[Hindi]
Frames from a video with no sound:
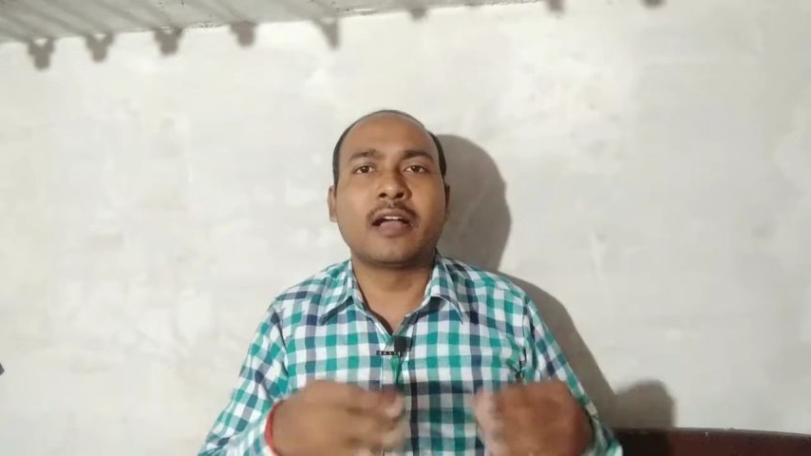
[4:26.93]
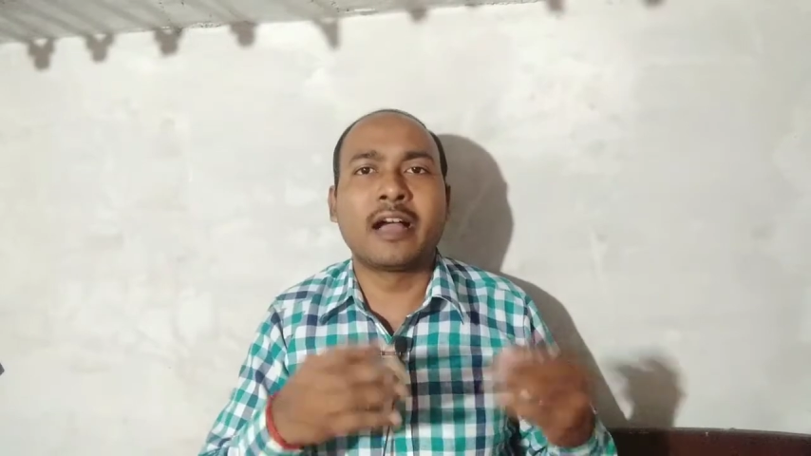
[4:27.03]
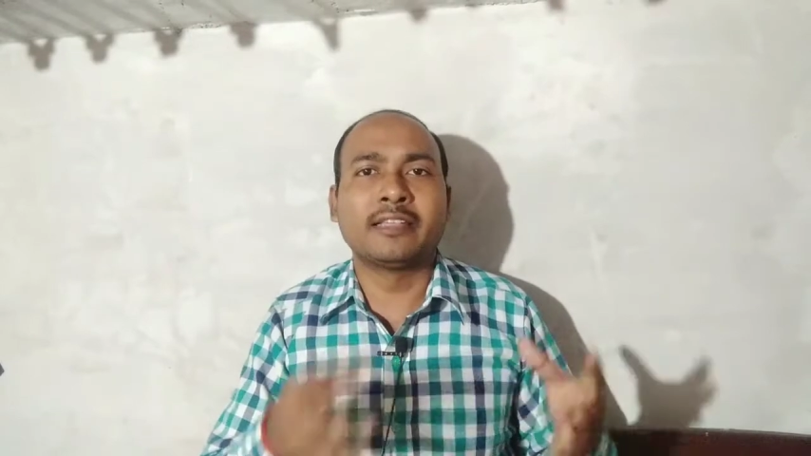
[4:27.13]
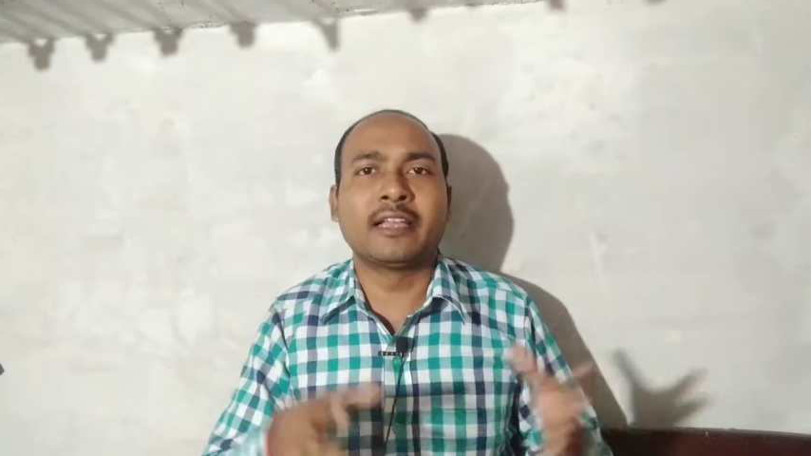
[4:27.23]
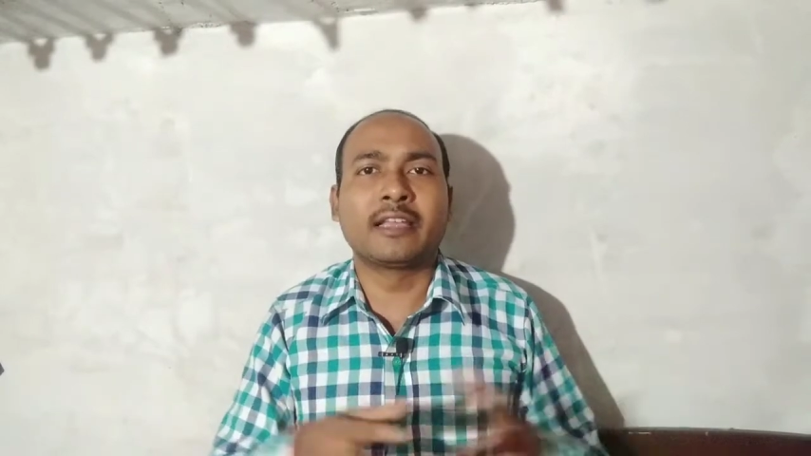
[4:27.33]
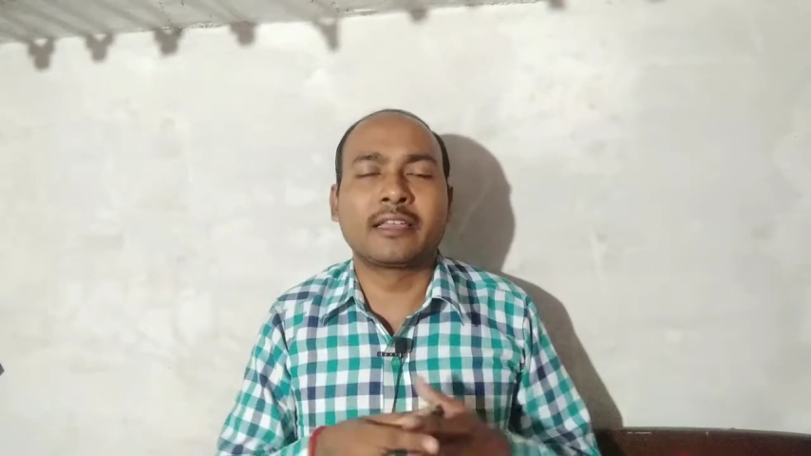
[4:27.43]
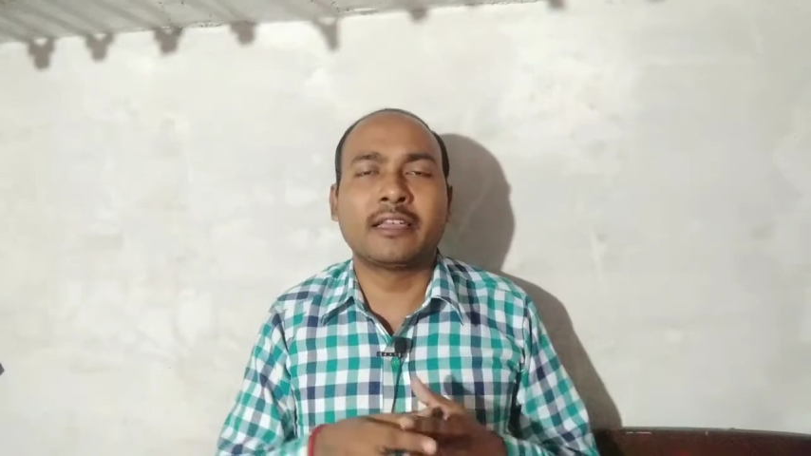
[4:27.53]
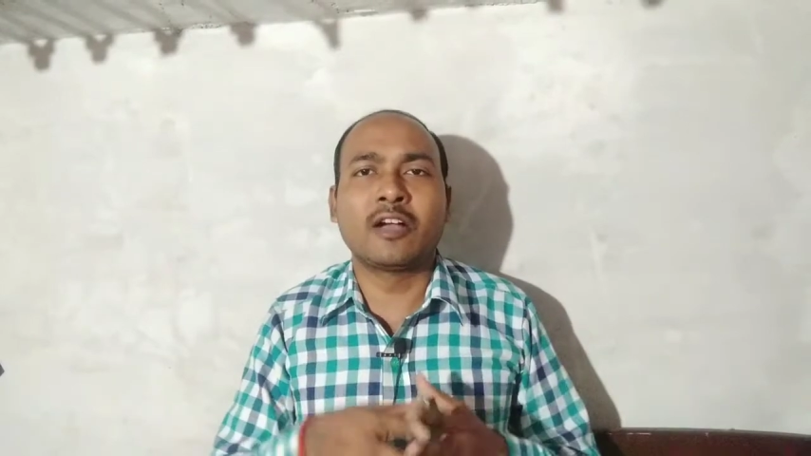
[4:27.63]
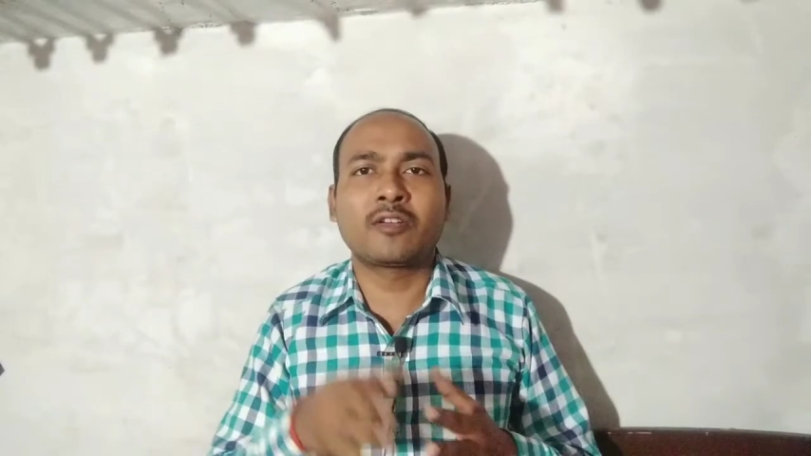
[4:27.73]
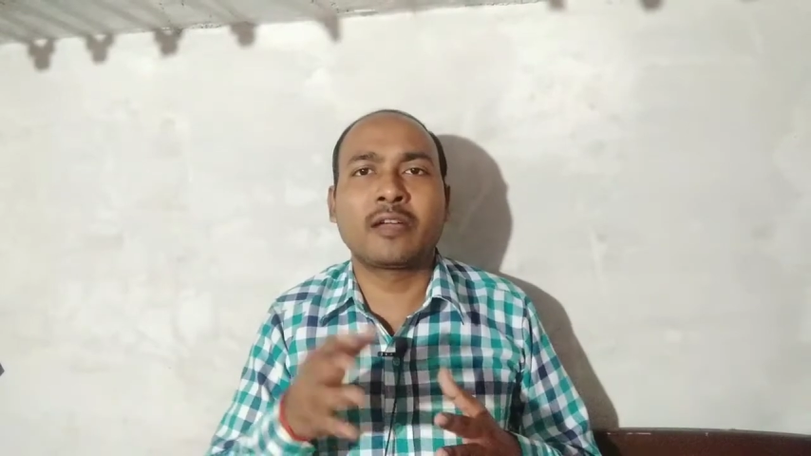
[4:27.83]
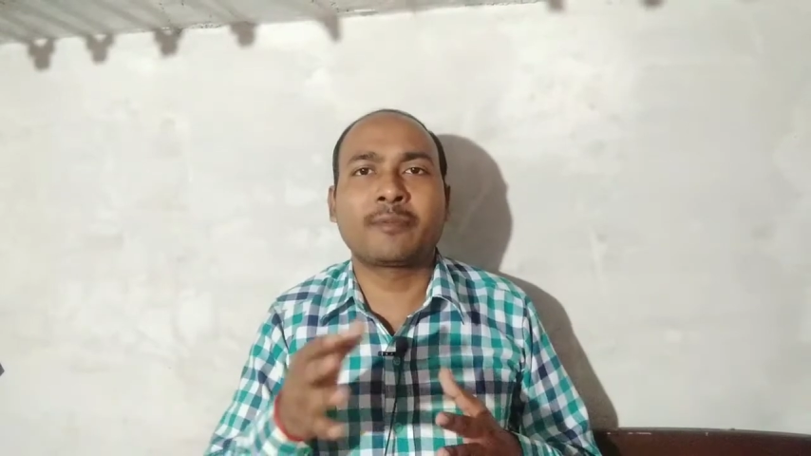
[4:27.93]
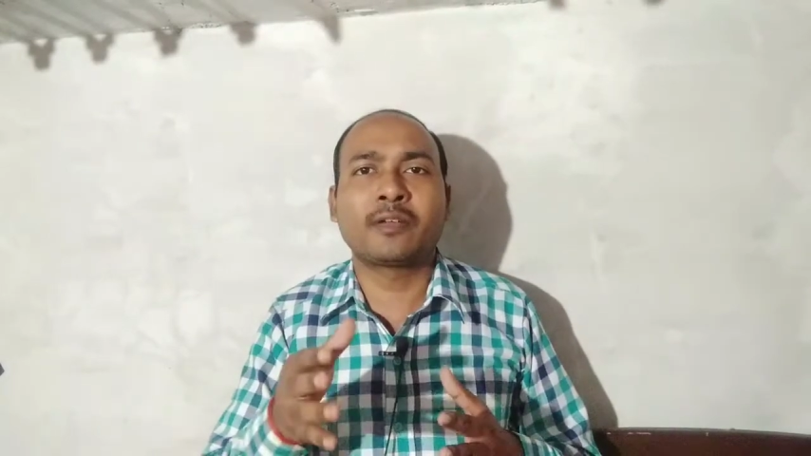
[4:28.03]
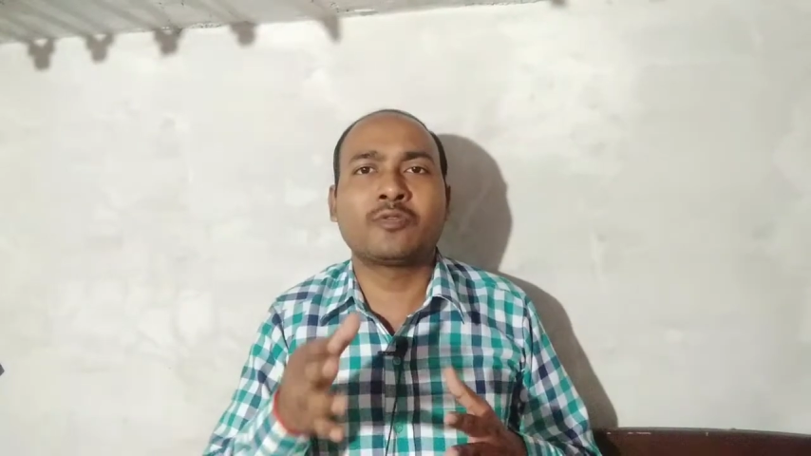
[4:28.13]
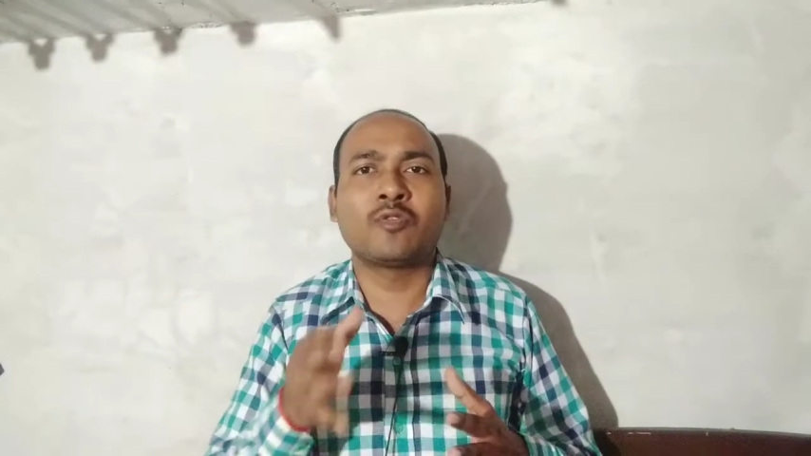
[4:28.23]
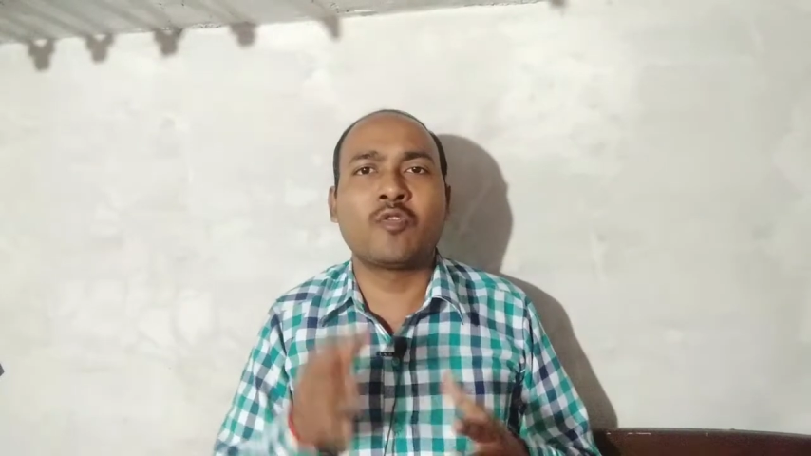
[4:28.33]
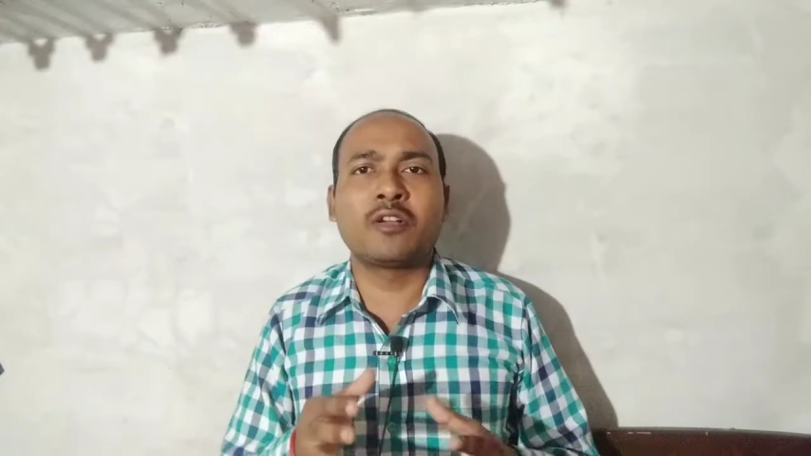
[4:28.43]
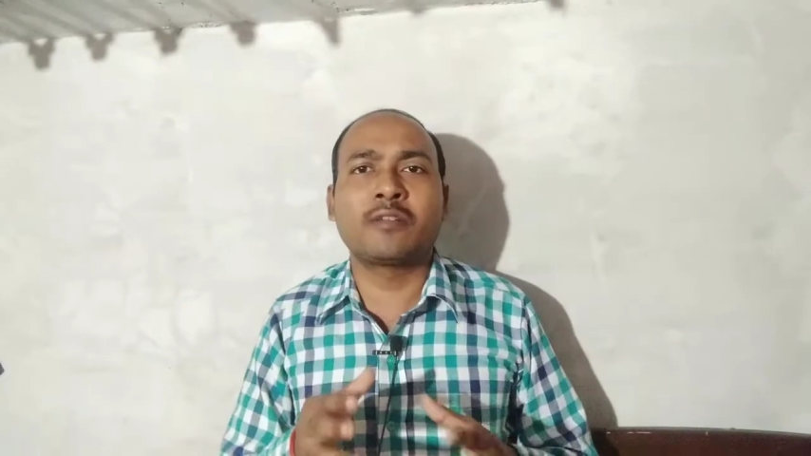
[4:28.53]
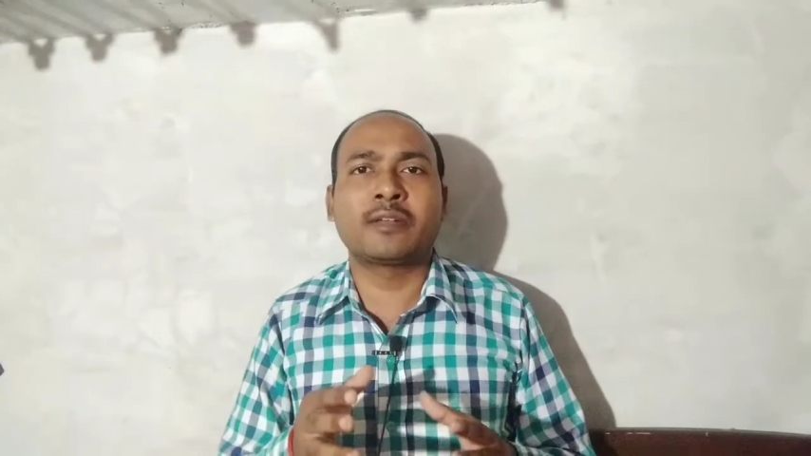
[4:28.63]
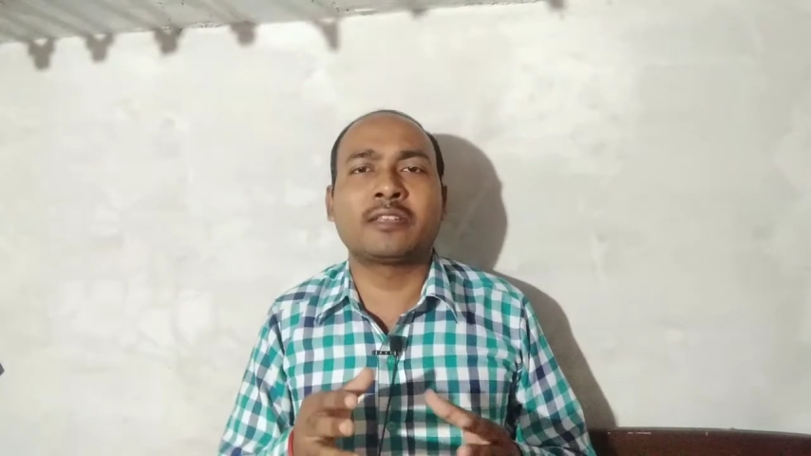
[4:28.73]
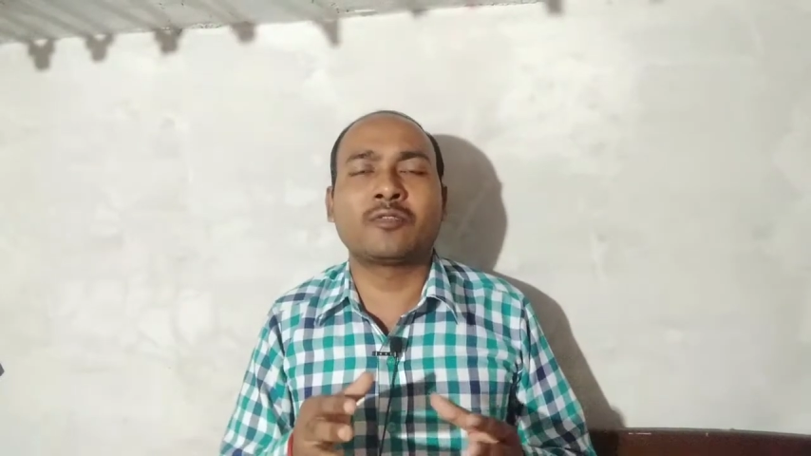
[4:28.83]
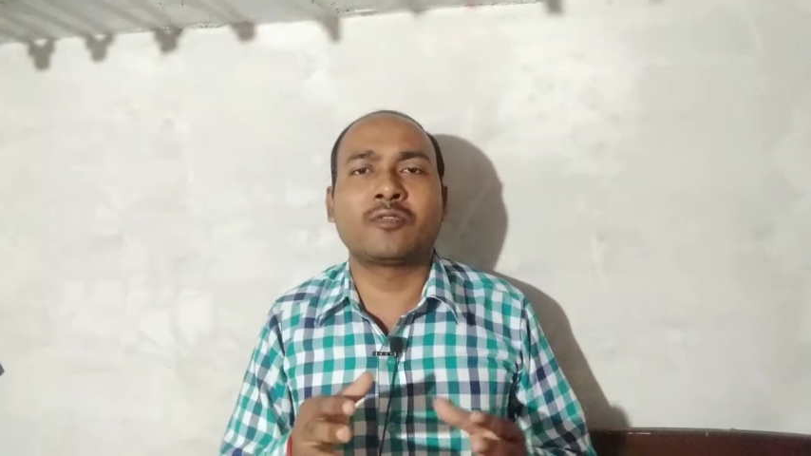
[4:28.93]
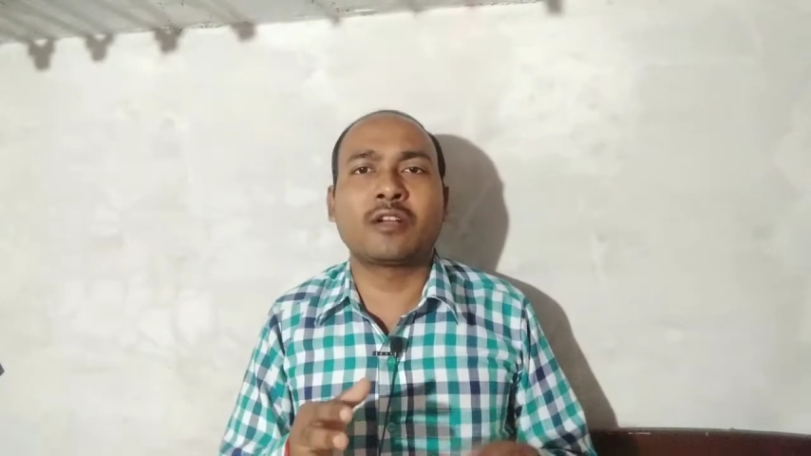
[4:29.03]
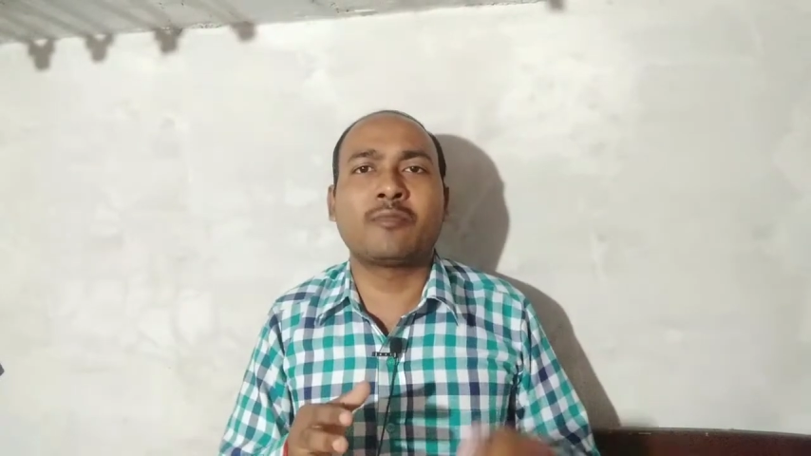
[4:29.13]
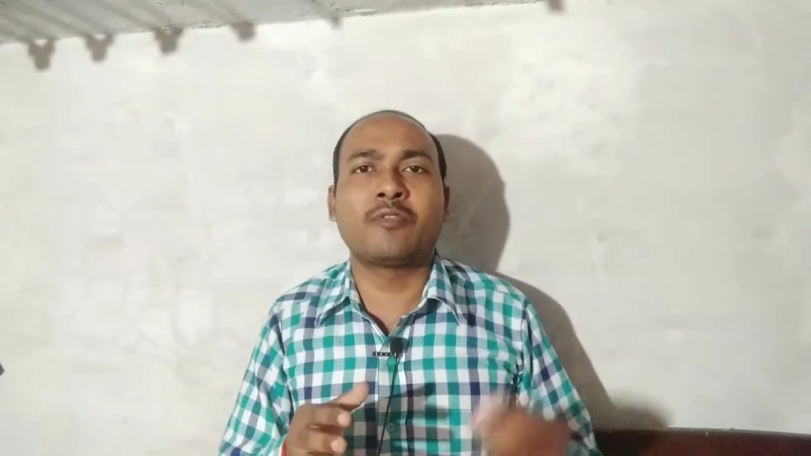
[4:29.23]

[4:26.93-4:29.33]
आ जाएंगी और आपका जो ओल्ड वर्जन होगा